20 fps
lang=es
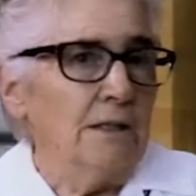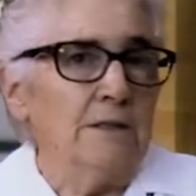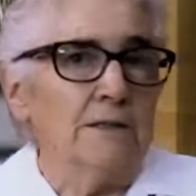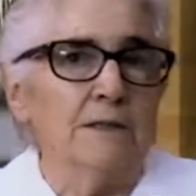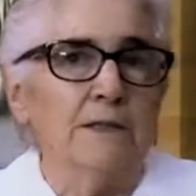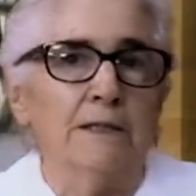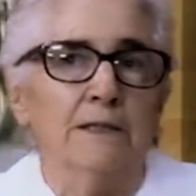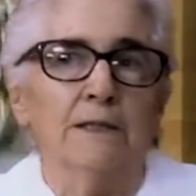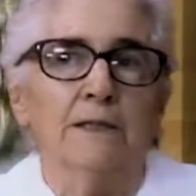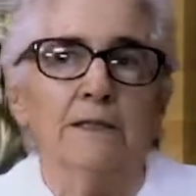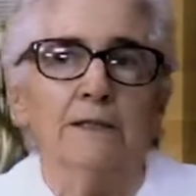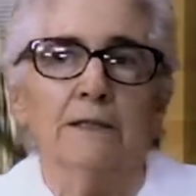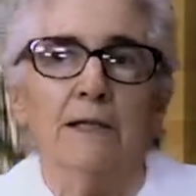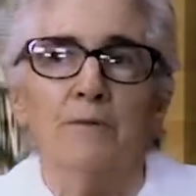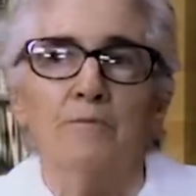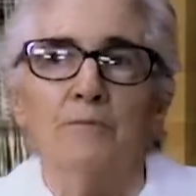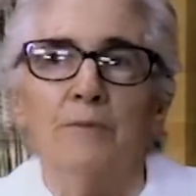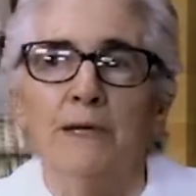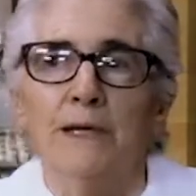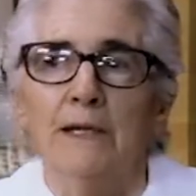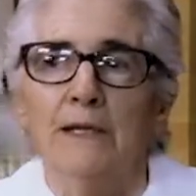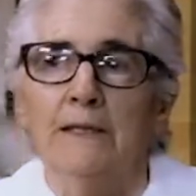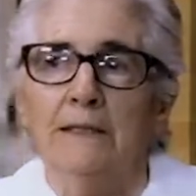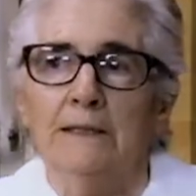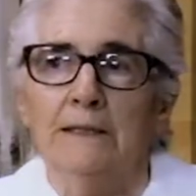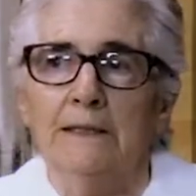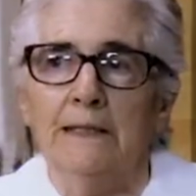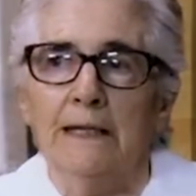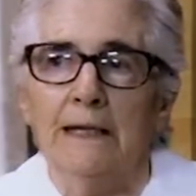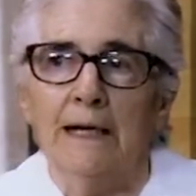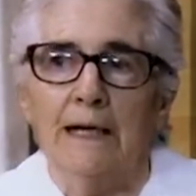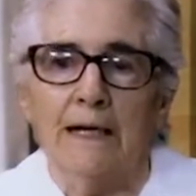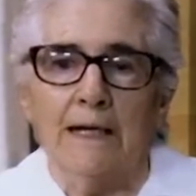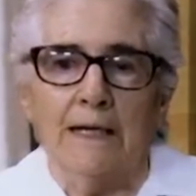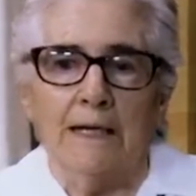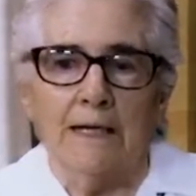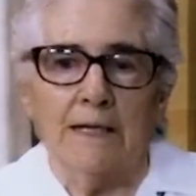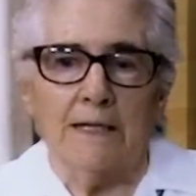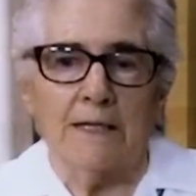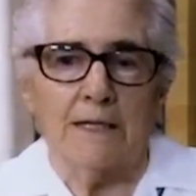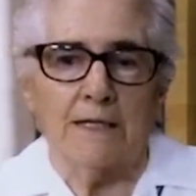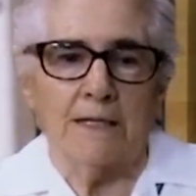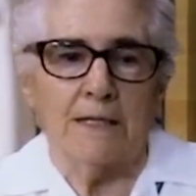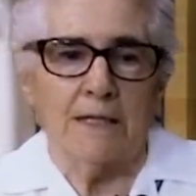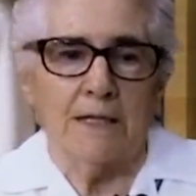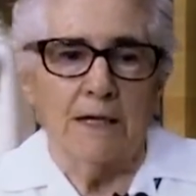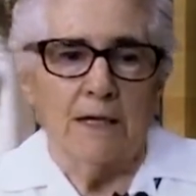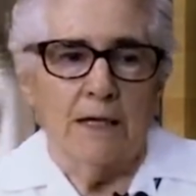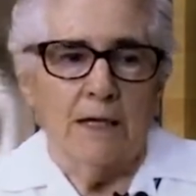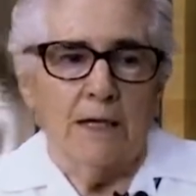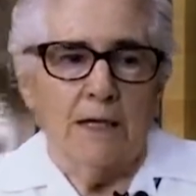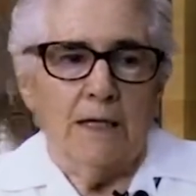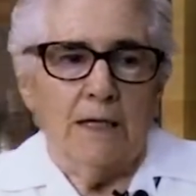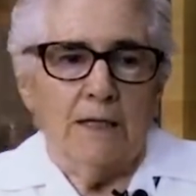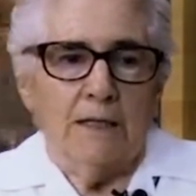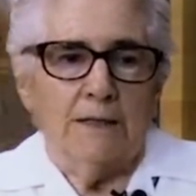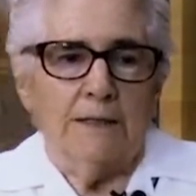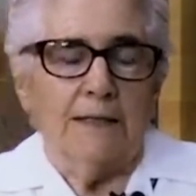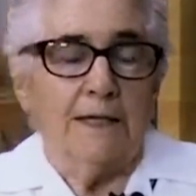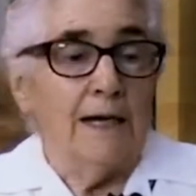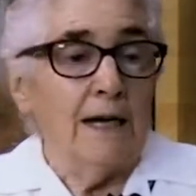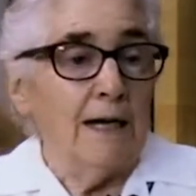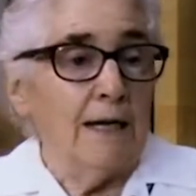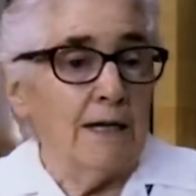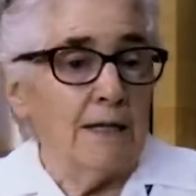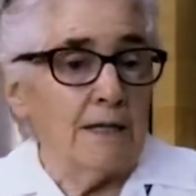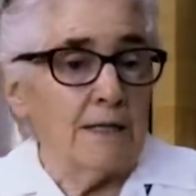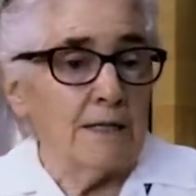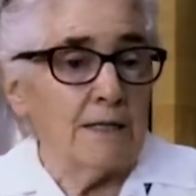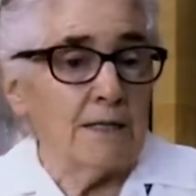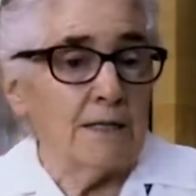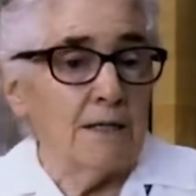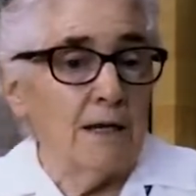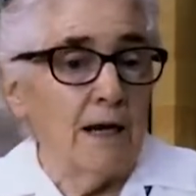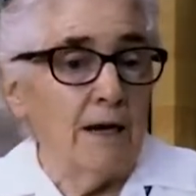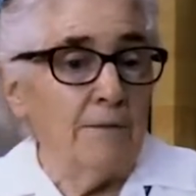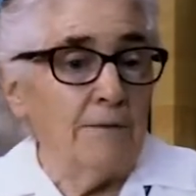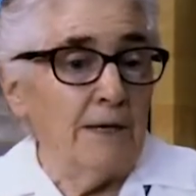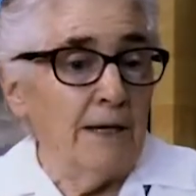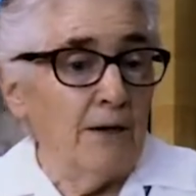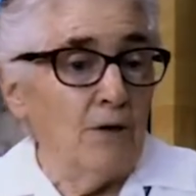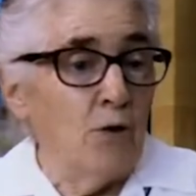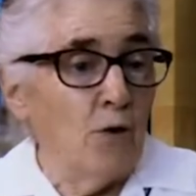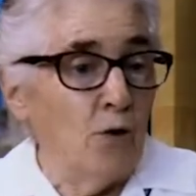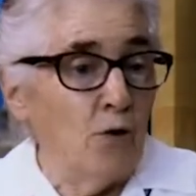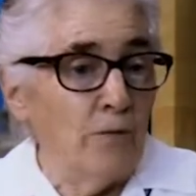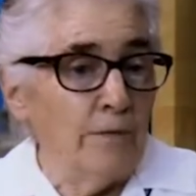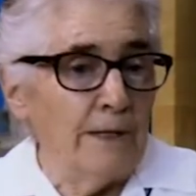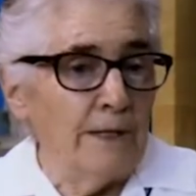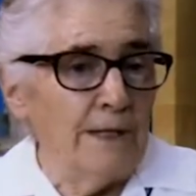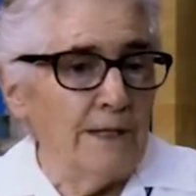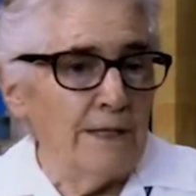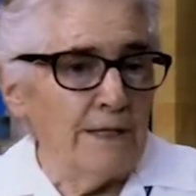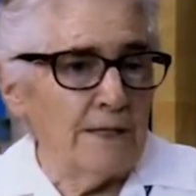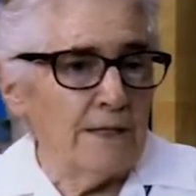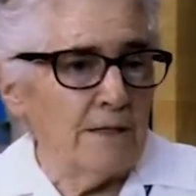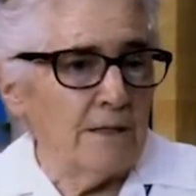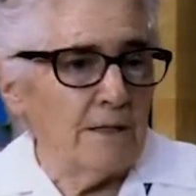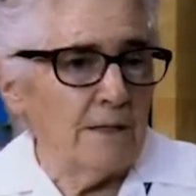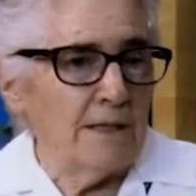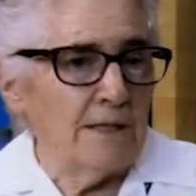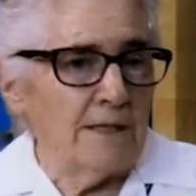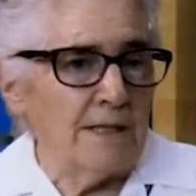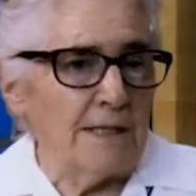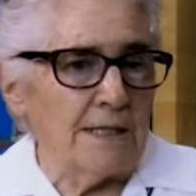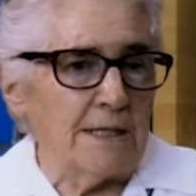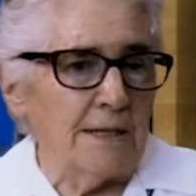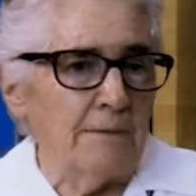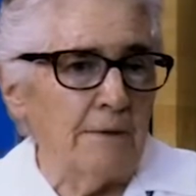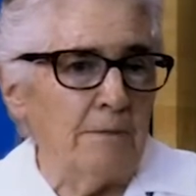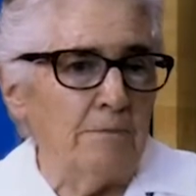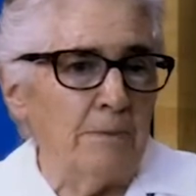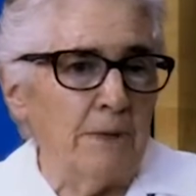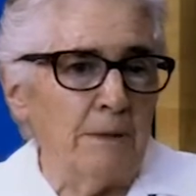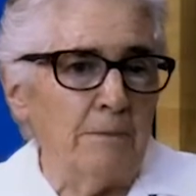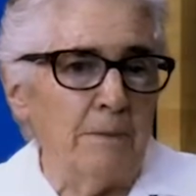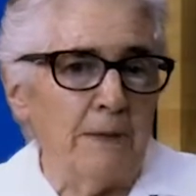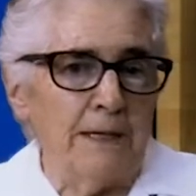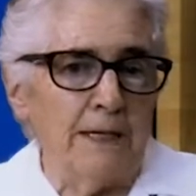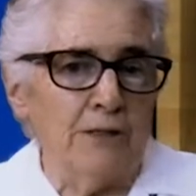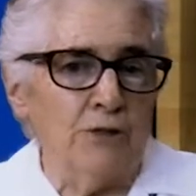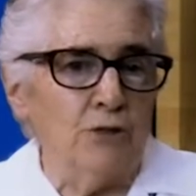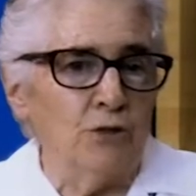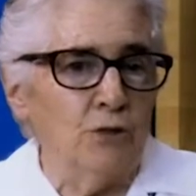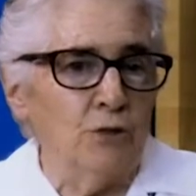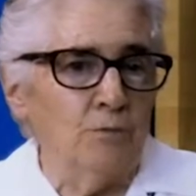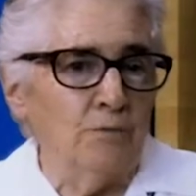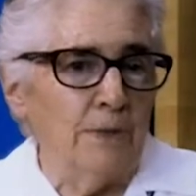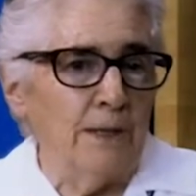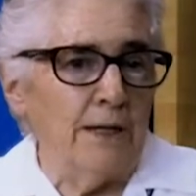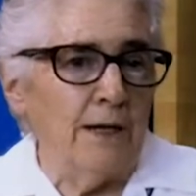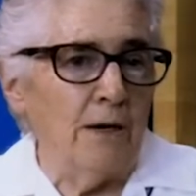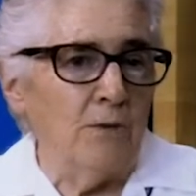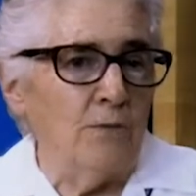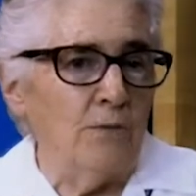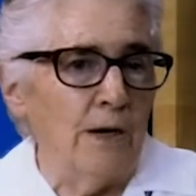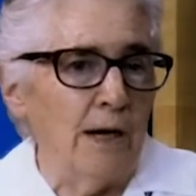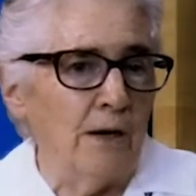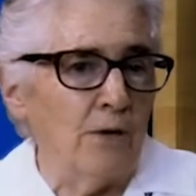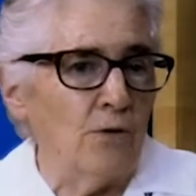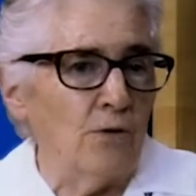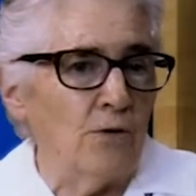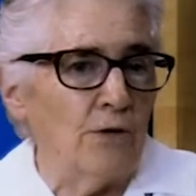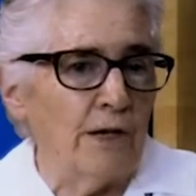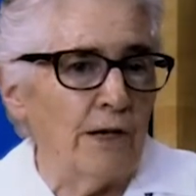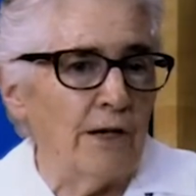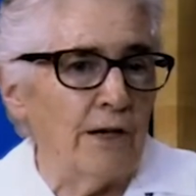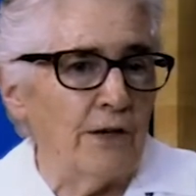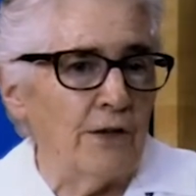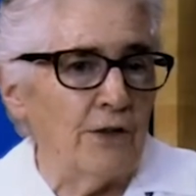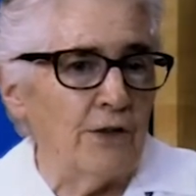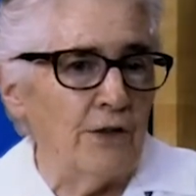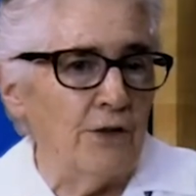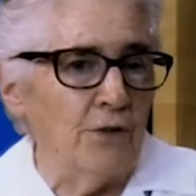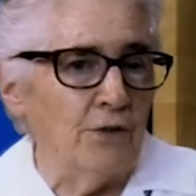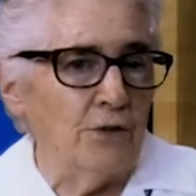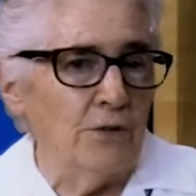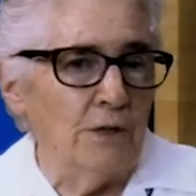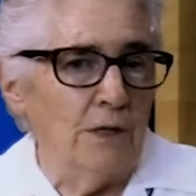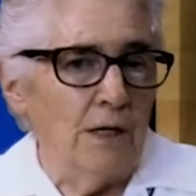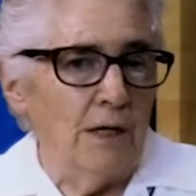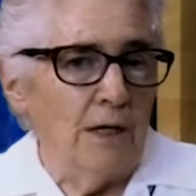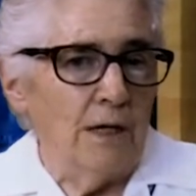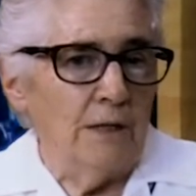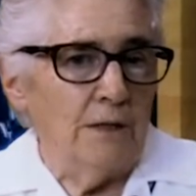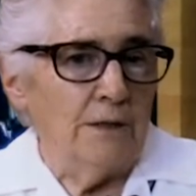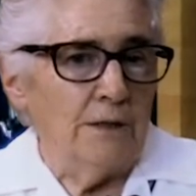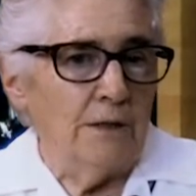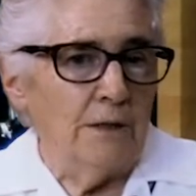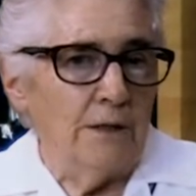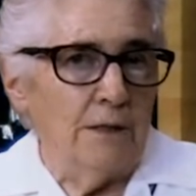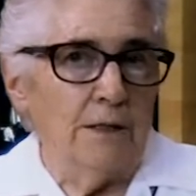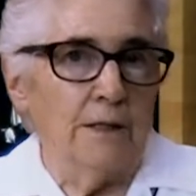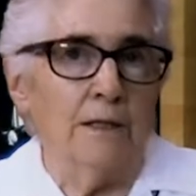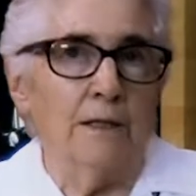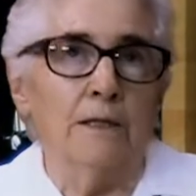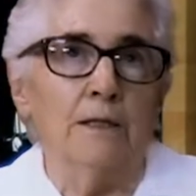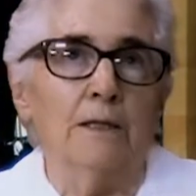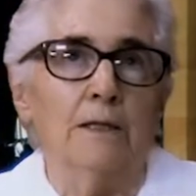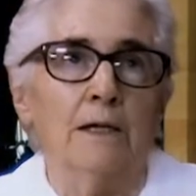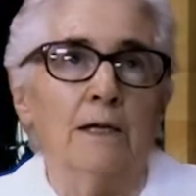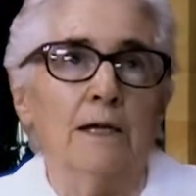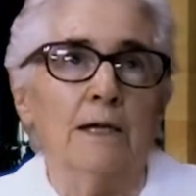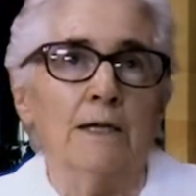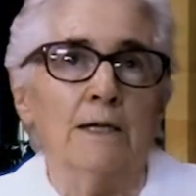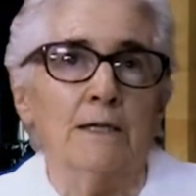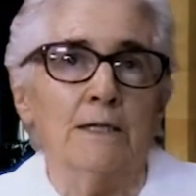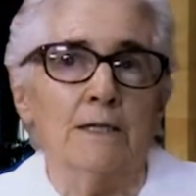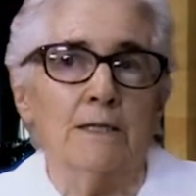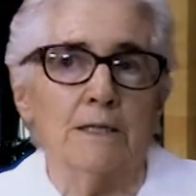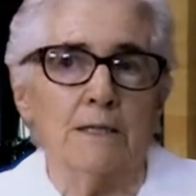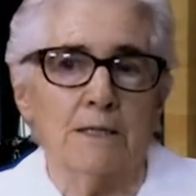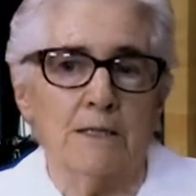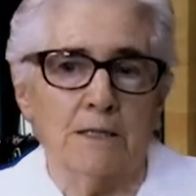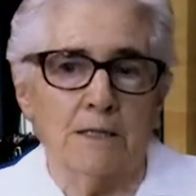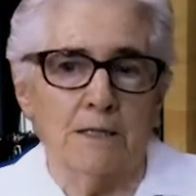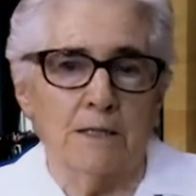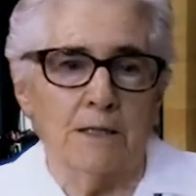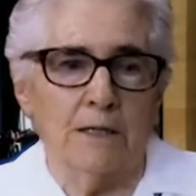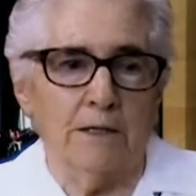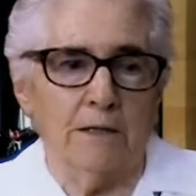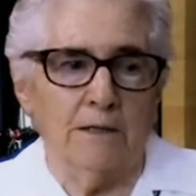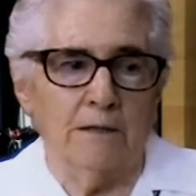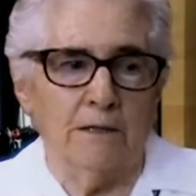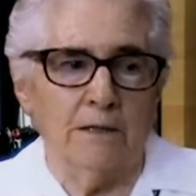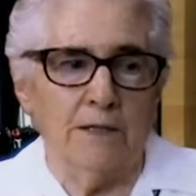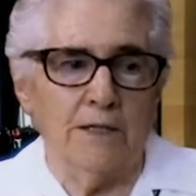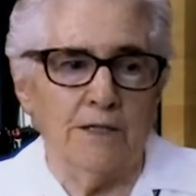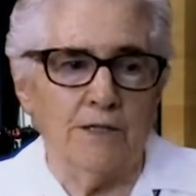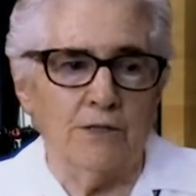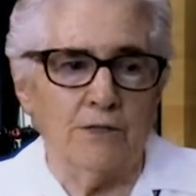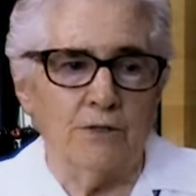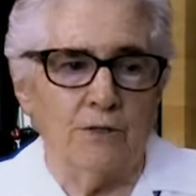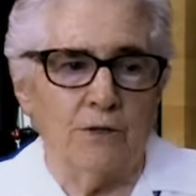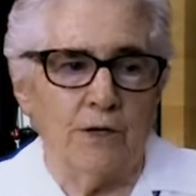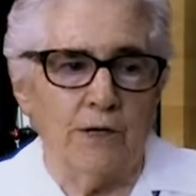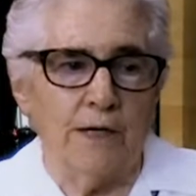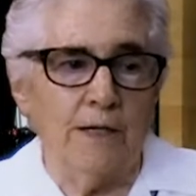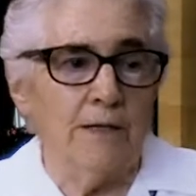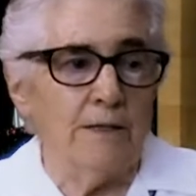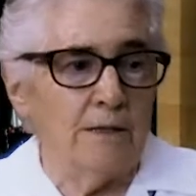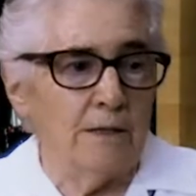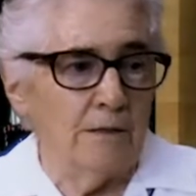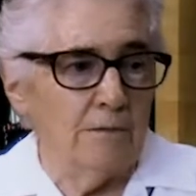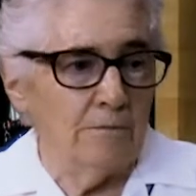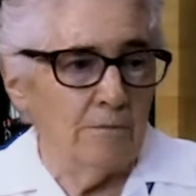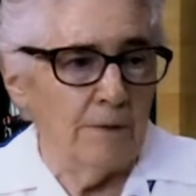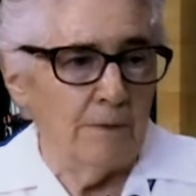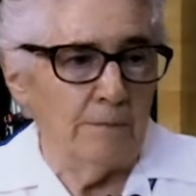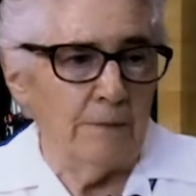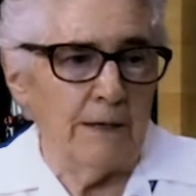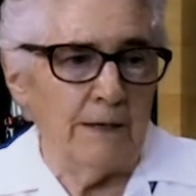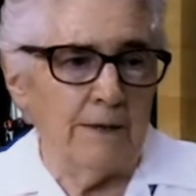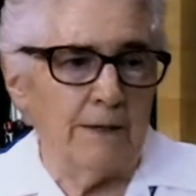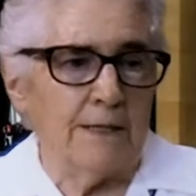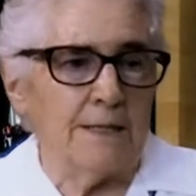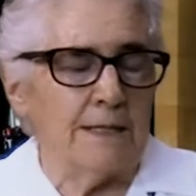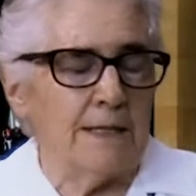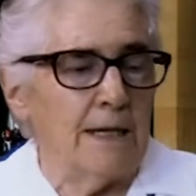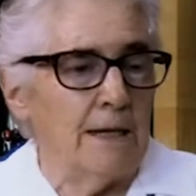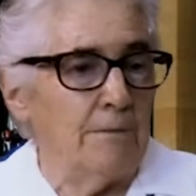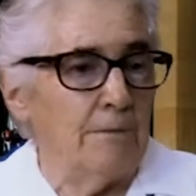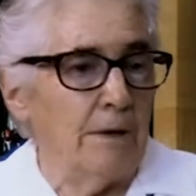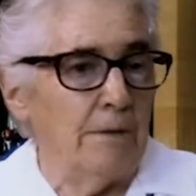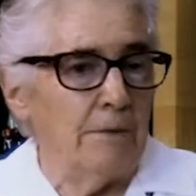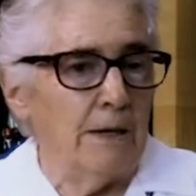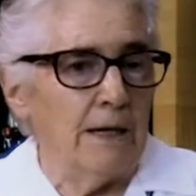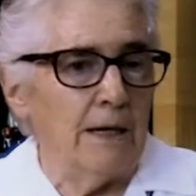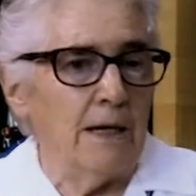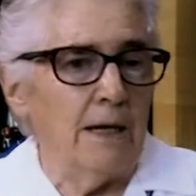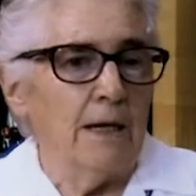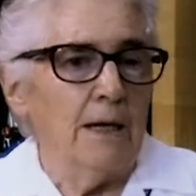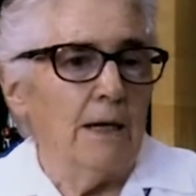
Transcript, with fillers: de, también de las, de las, habían jóvenes que se estaban preparando para una congregación de las de Cristo Rey, me parece que se llamaban,